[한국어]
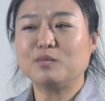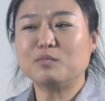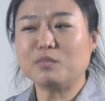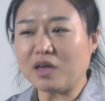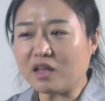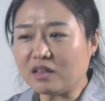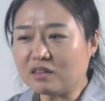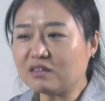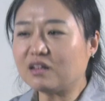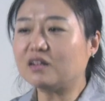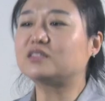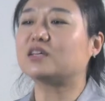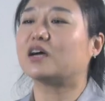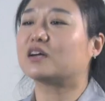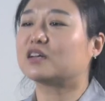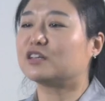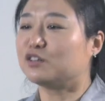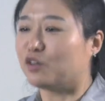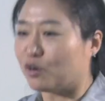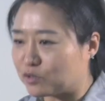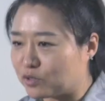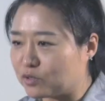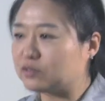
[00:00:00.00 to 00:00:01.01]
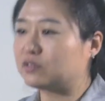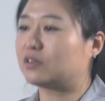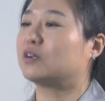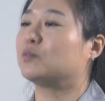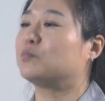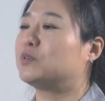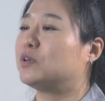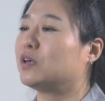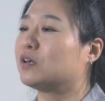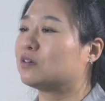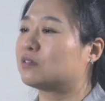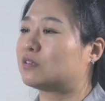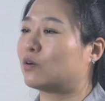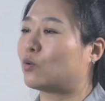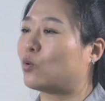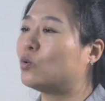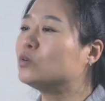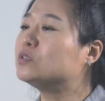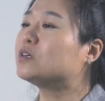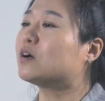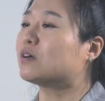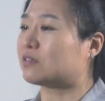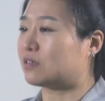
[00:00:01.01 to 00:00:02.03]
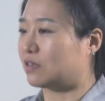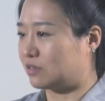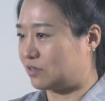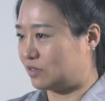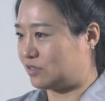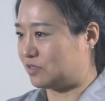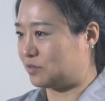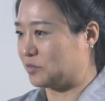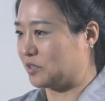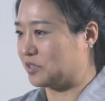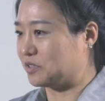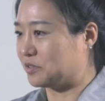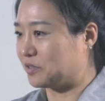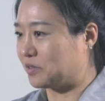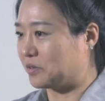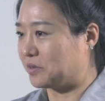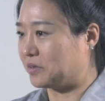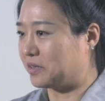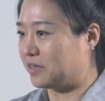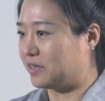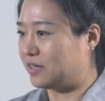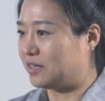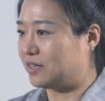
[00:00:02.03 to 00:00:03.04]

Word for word: 맨날 자기는 6살에 비행기 타고 혼자 왔다 그랬으면서.